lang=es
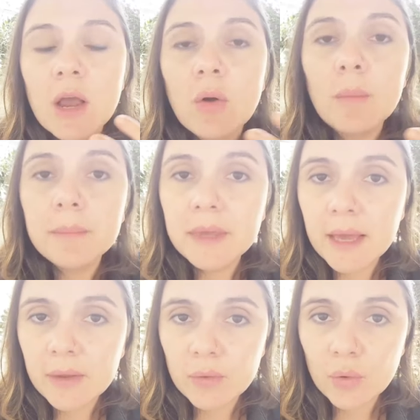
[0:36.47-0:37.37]
con
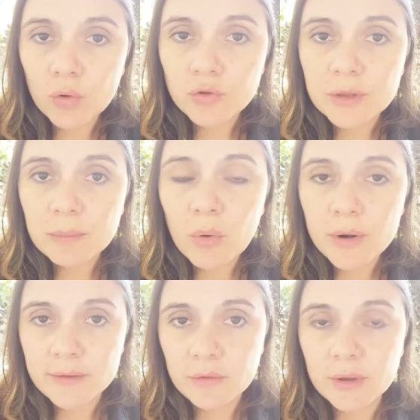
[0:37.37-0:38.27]
miedo, con temores?